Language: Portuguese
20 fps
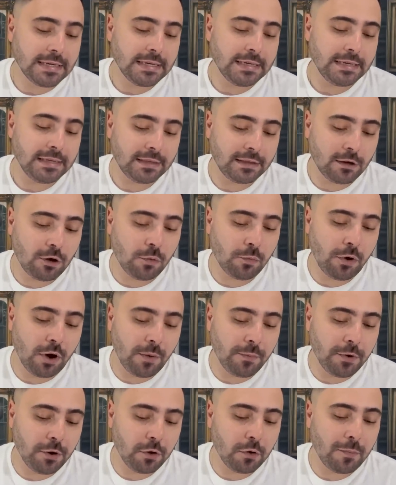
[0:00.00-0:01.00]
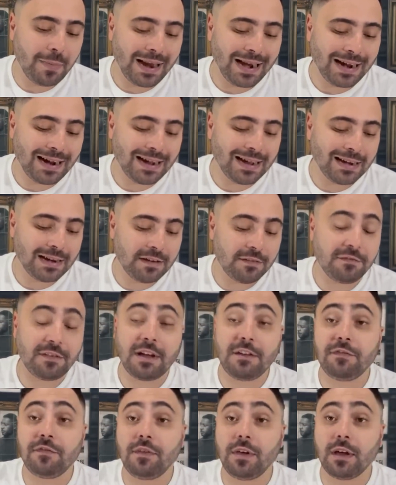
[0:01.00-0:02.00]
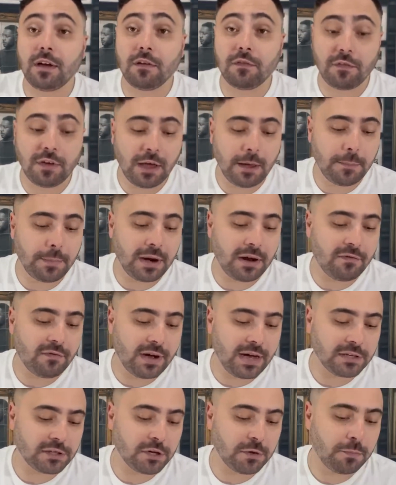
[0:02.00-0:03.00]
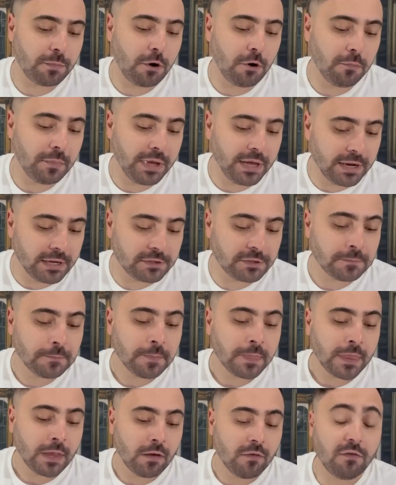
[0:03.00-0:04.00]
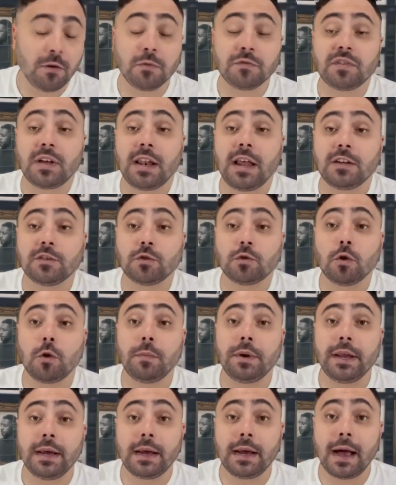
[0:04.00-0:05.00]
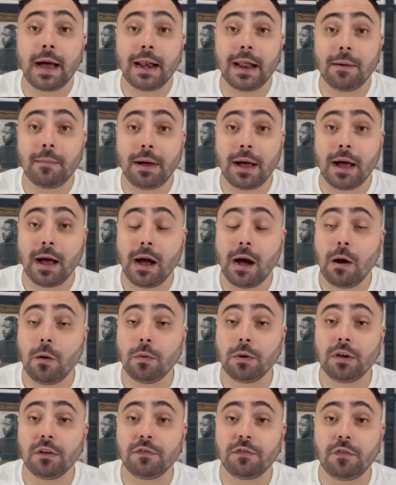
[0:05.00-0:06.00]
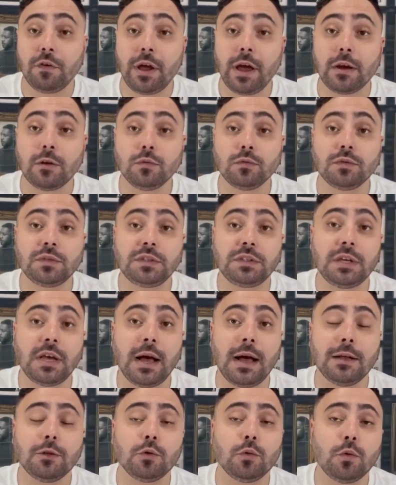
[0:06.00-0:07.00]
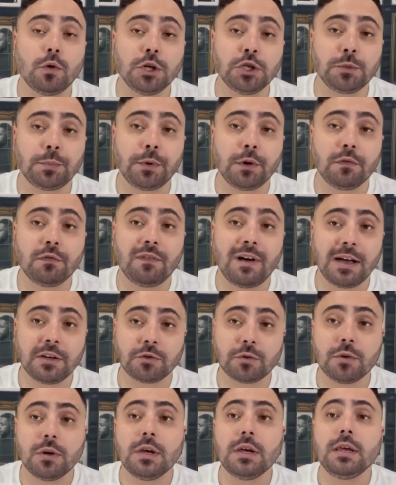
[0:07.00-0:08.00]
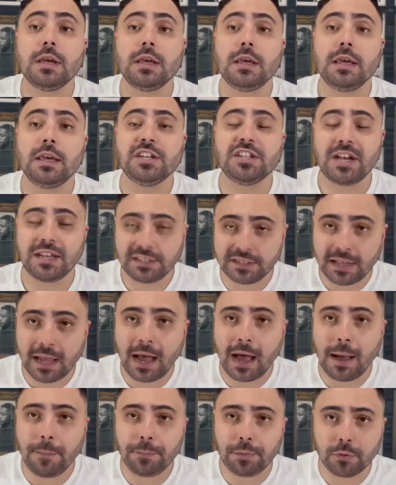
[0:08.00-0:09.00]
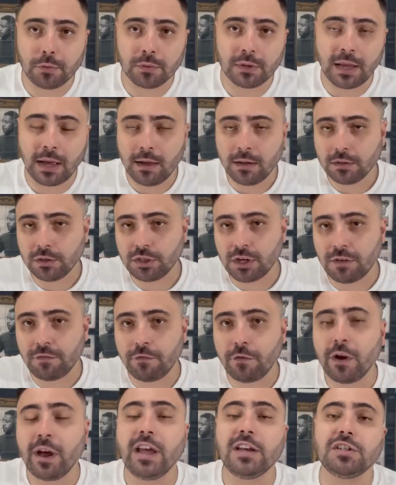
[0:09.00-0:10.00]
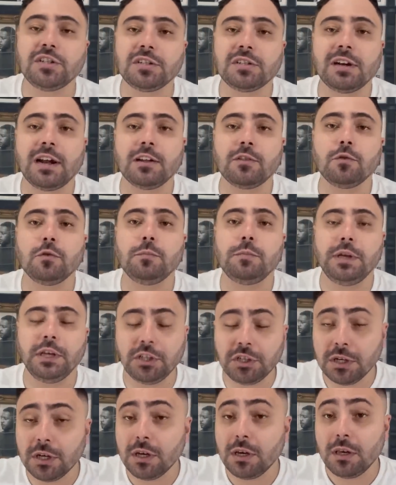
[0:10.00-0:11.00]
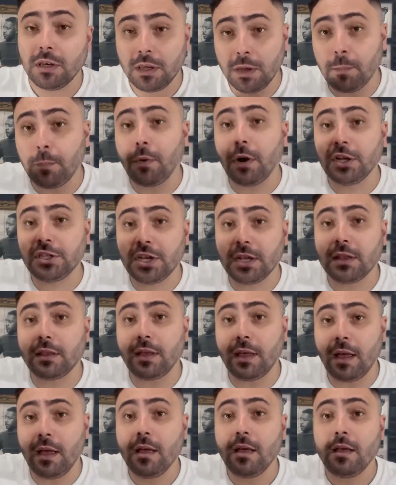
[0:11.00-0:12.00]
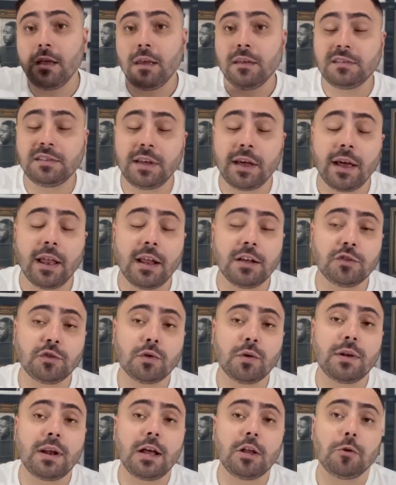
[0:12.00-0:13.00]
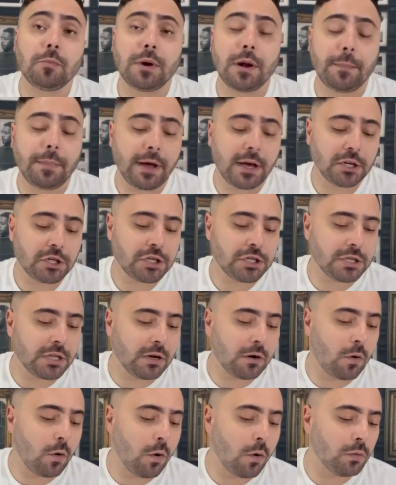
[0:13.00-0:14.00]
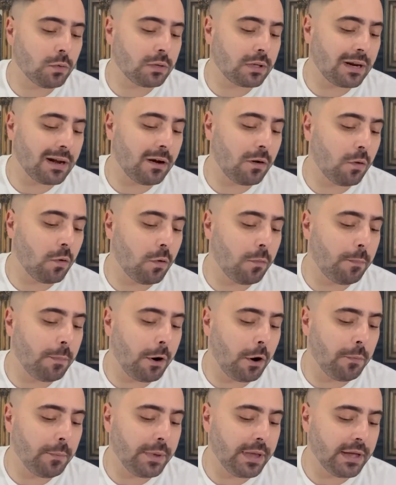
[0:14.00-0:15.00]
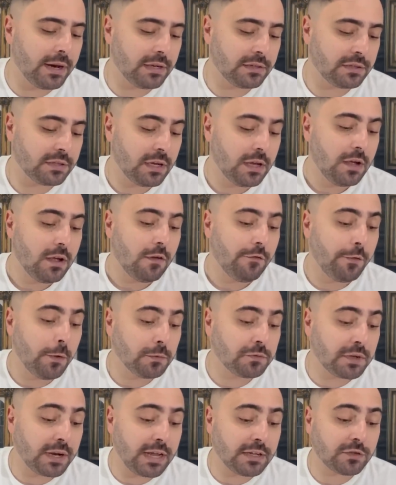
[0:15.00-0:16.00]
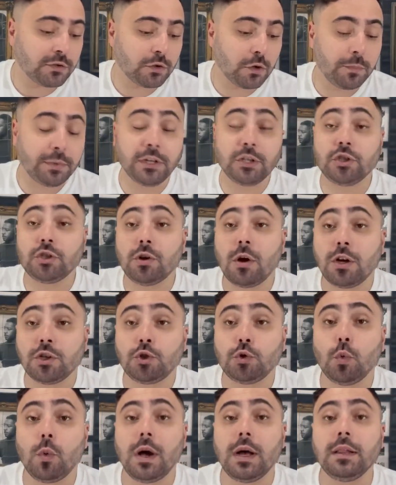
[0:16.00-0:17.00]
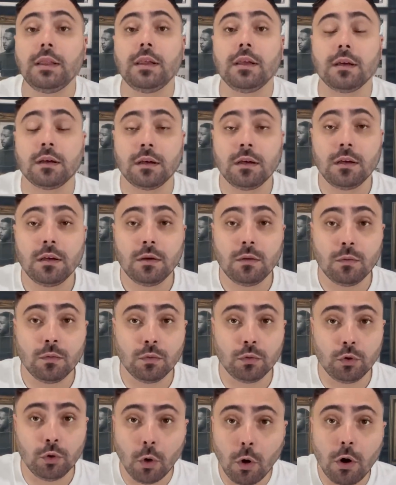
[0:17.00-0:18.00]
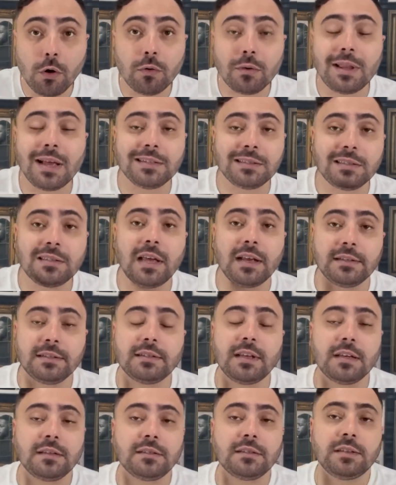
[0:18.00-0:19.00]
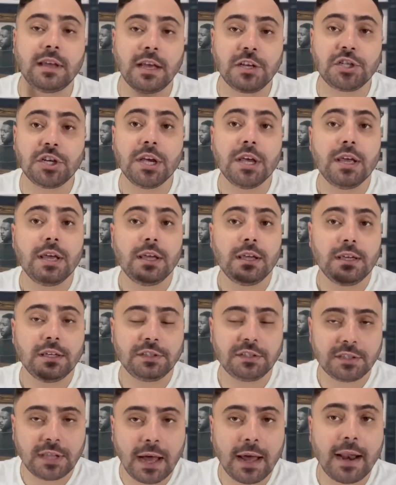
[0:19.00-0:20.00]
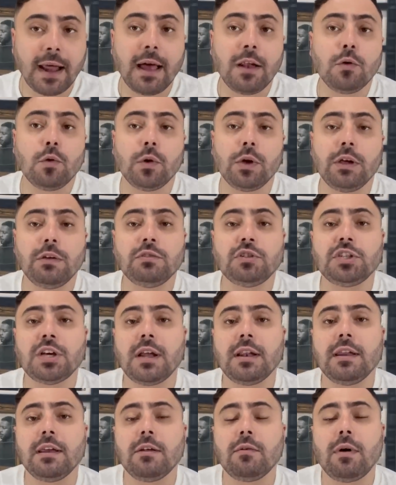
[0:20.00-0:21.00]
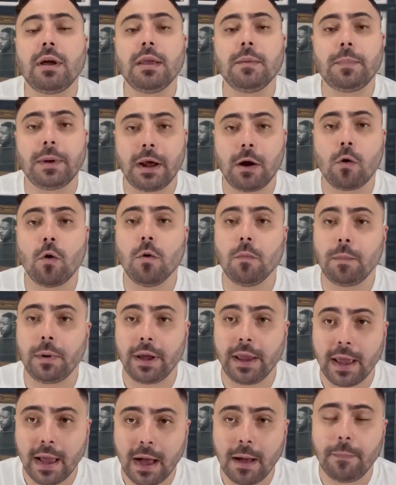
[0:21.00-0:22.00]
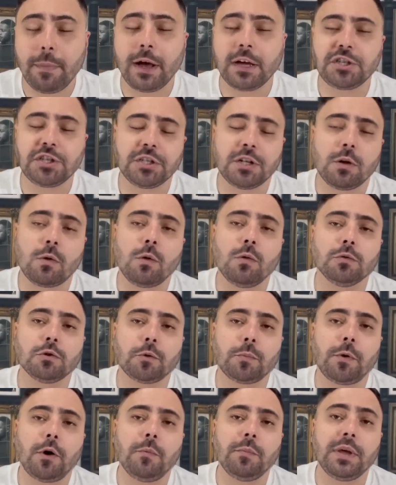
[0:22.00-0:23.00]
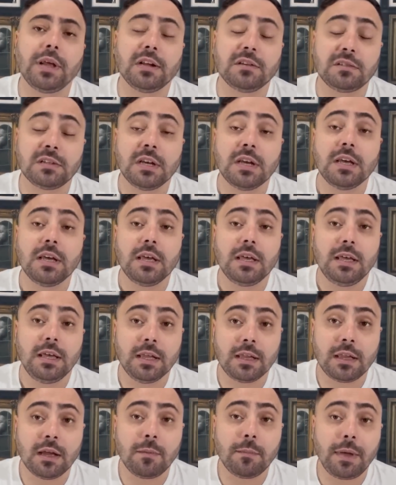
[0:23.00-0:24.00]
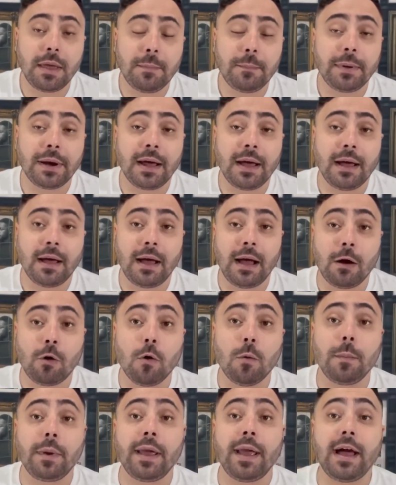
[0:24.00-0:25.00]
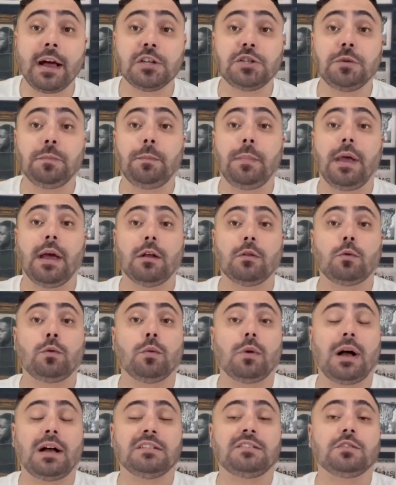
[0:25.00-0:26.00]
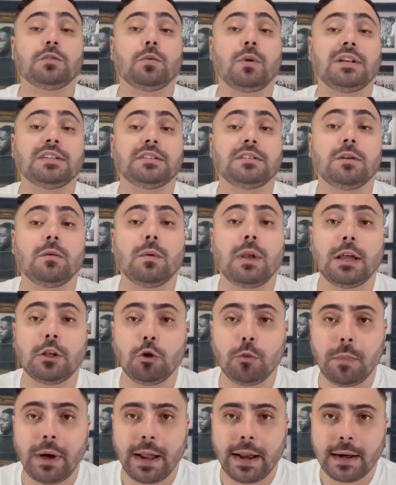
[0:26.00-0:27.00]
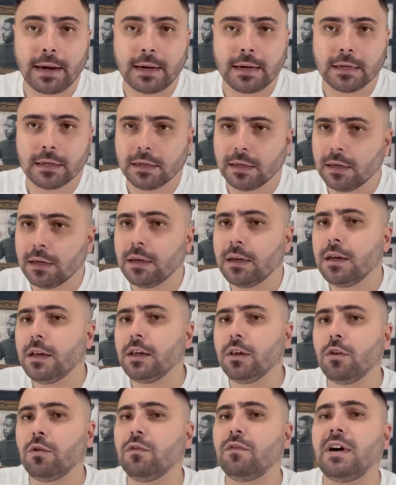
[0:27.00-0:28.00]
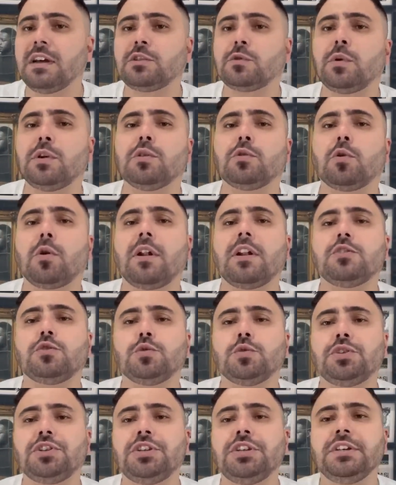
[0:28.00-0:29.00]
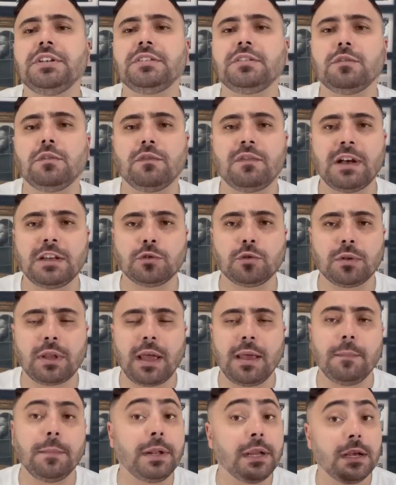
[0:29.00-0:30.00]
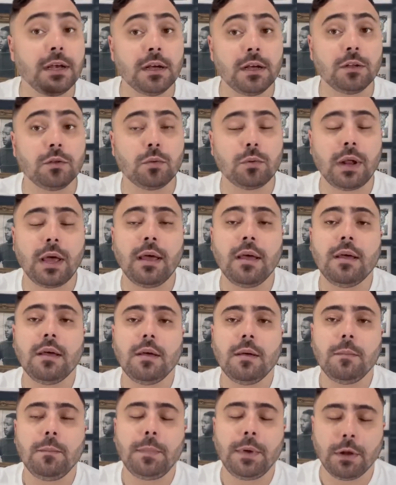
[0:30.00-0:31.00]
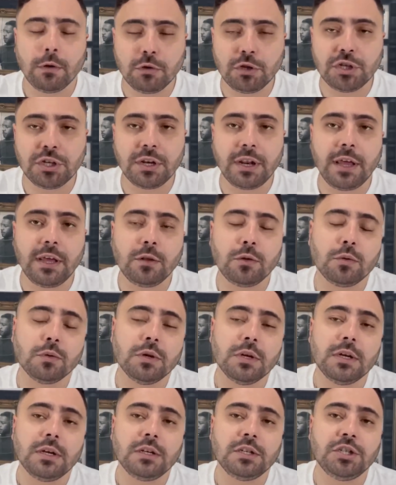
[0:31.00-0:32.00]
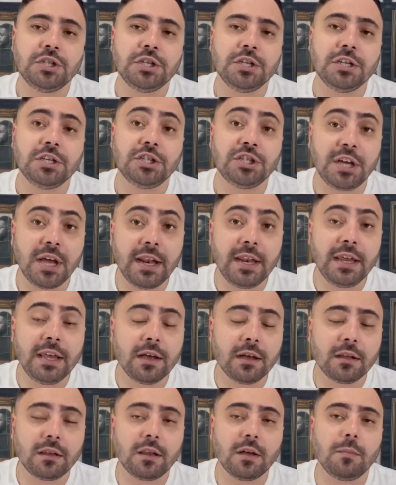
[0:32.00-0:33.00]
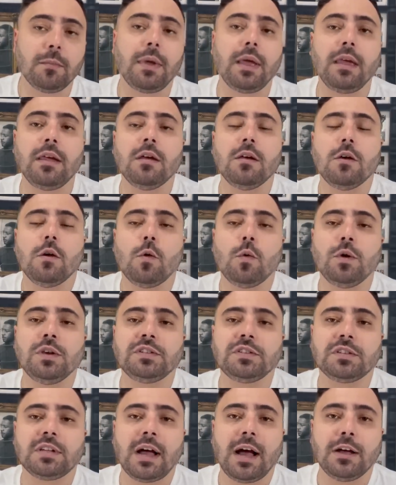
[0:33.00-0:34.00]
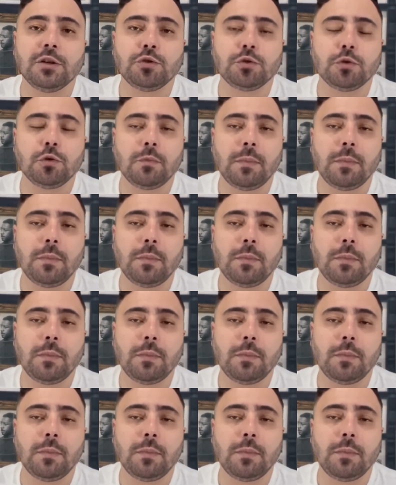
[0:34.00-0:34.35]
então meu amigo, Maracanã vai ferver para Vasco e Palmeiras, Vamos falar sobre Carabarral, que foi anunciado hoje pelo Vasco e já está apto, tá? Já foi registrado no BID e pode até ser relacionado para a partida contra o Palmeiras. Vamos falar sobre Josh Wander, o dono da 777, que estará no Rio de Janeiro aí para acompanhar a partida contra o Palmeiras e também para acompanhar de perto a situação lá do Maracanã, que o Vasco entrou na justiça e o Vasco está aí brigando, né, pelo direito de gerir também o estádio do